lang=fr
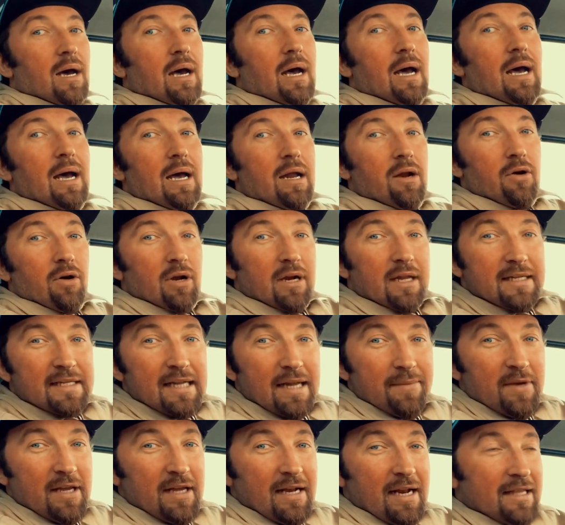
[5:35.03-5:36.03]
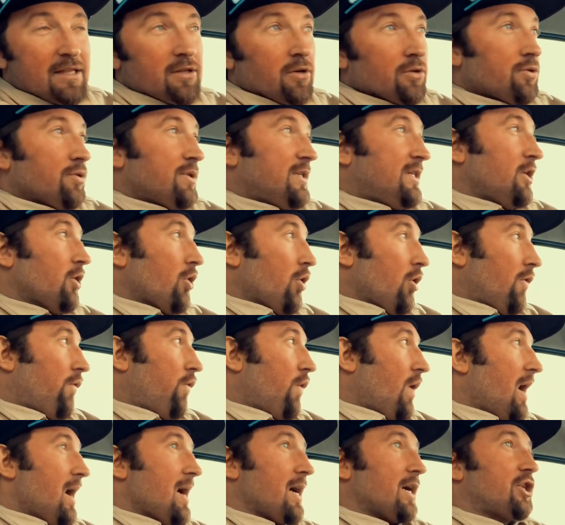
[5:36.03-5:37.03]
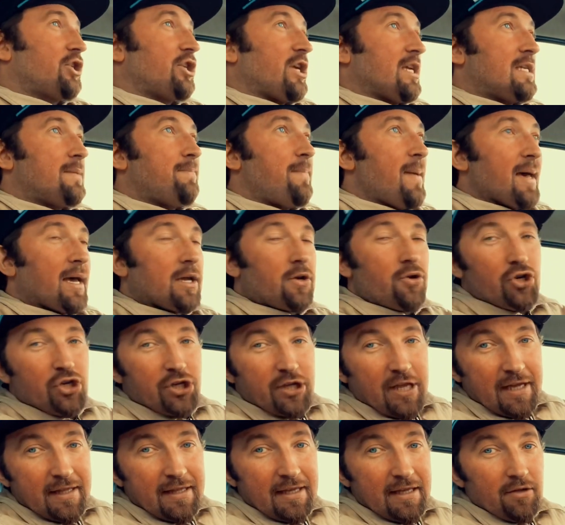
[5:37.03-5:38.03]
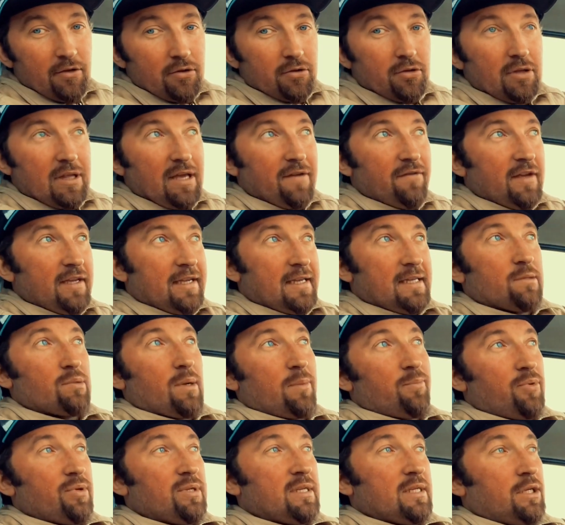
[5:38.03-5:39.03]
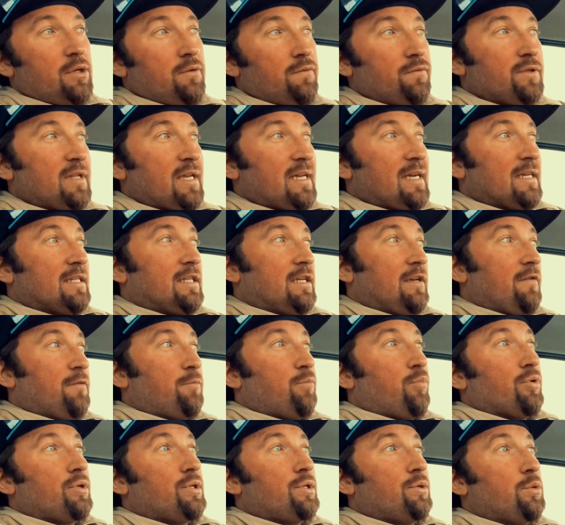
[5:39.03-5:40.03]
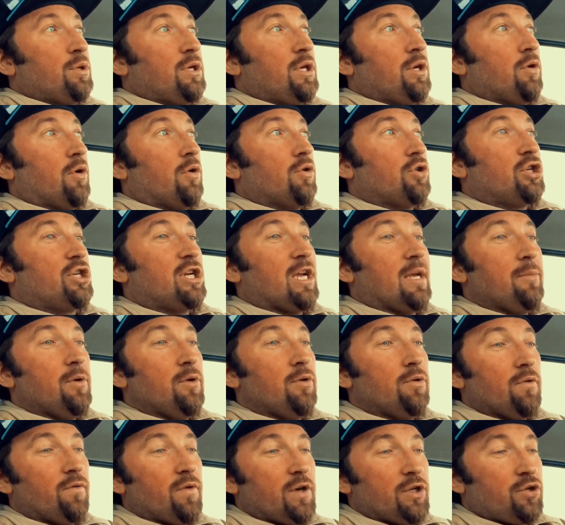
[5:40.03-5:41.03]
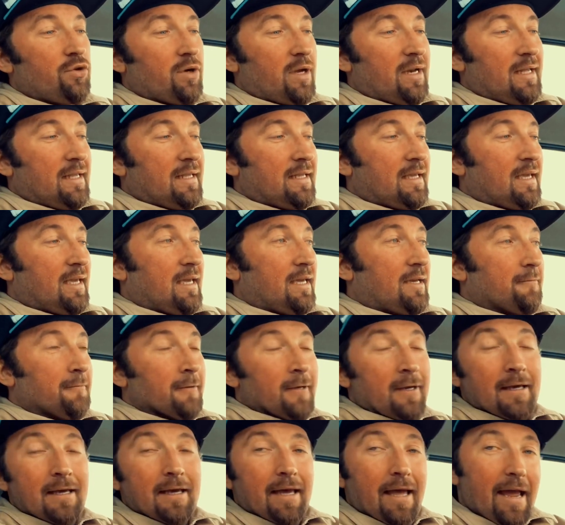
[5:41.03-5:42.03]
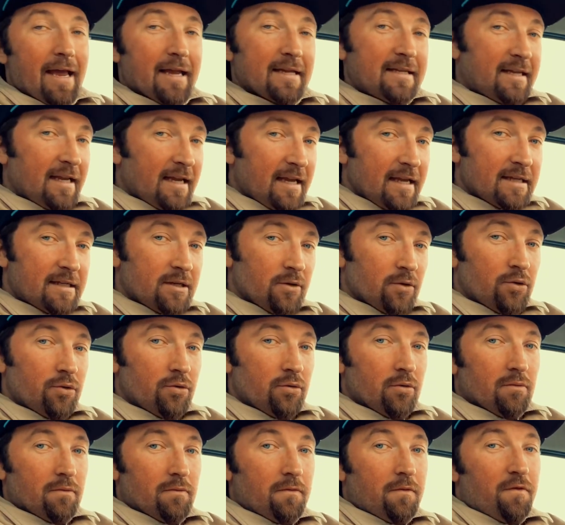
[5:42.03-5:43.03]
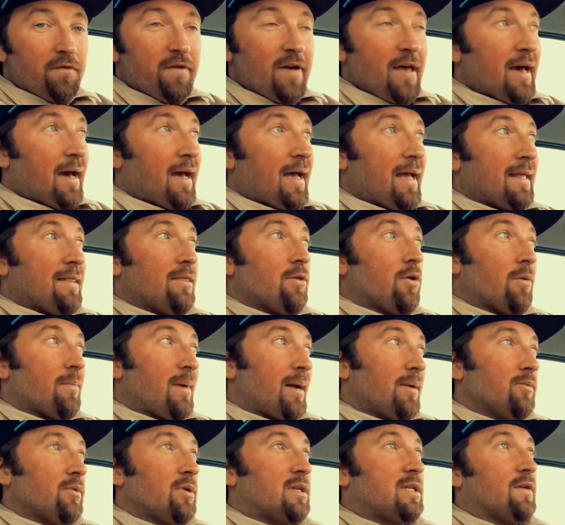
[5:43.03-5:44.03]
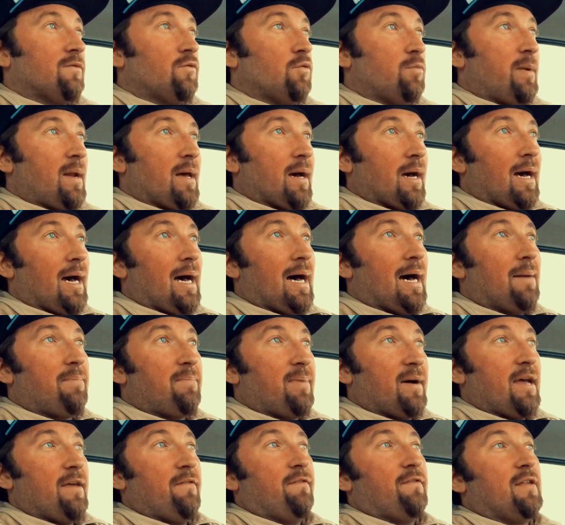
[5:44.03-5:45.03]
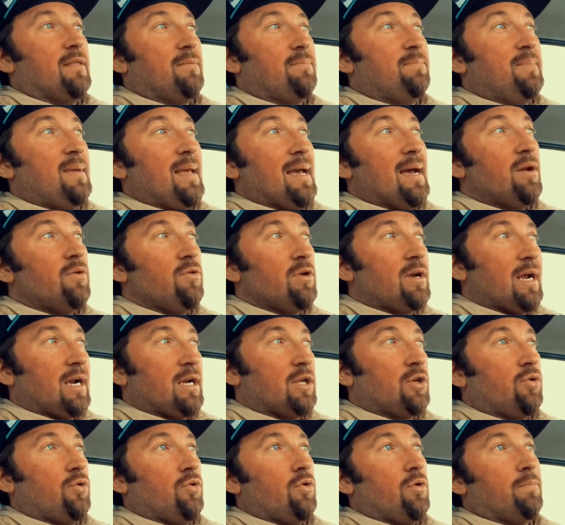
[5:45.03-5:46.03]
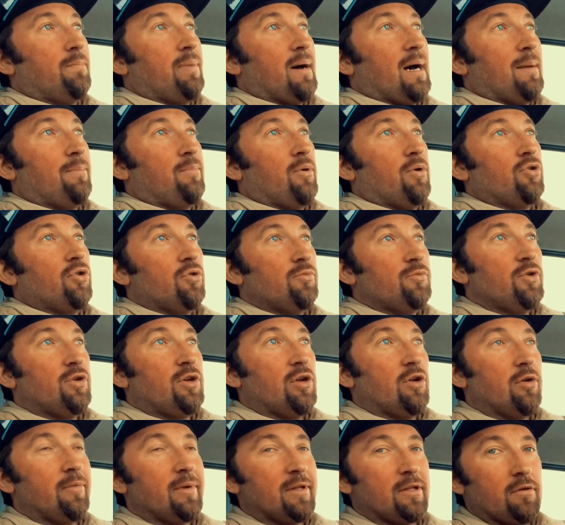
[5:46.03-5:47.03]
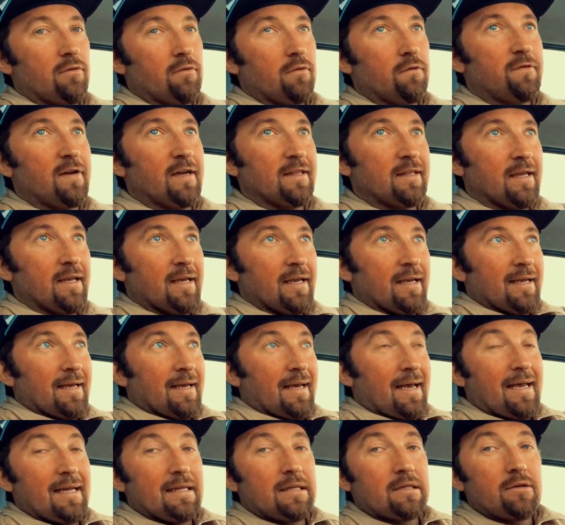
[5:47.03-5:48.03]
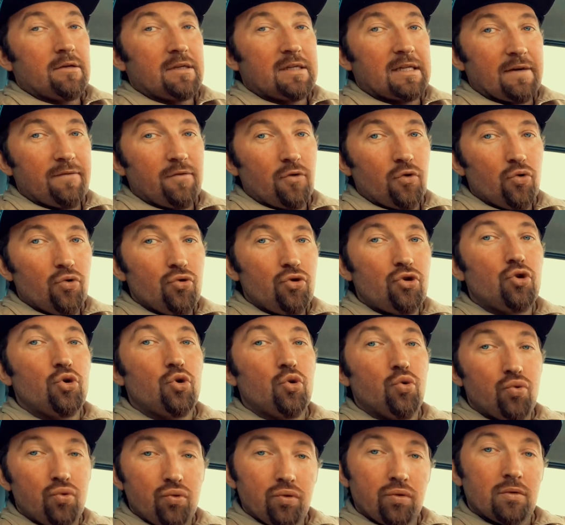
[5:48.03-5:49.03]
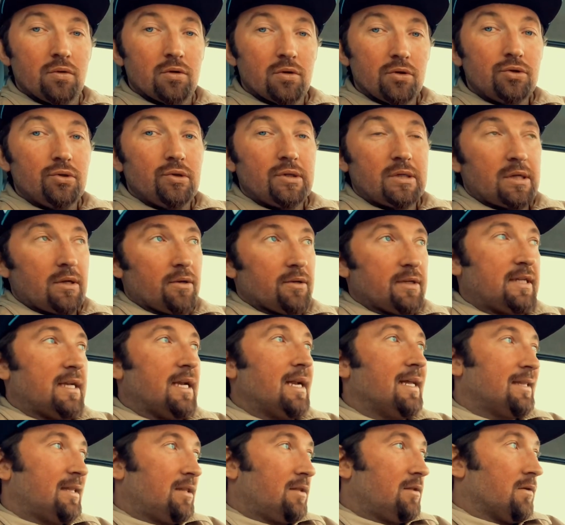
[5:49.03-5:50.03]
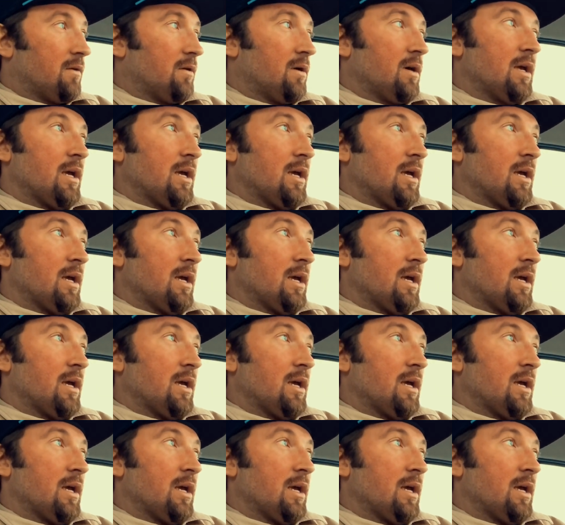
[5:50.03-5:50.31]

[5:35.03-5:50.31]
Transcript: Alors les amis, il est temps de se dire au revoir. J'espère que je t'ai aidé dans ton avis, qu'il soit positif ou négatif. Pour ceux qui n'ont jamais eu de voiture électrique, essayez-en une. Vous verrez, normalement ça vous plaira. Après, faites bien le calcul par rapport au nombre de kilomètres que vous faites. Est-ce que ça vaut le coup de se lancer là-dedans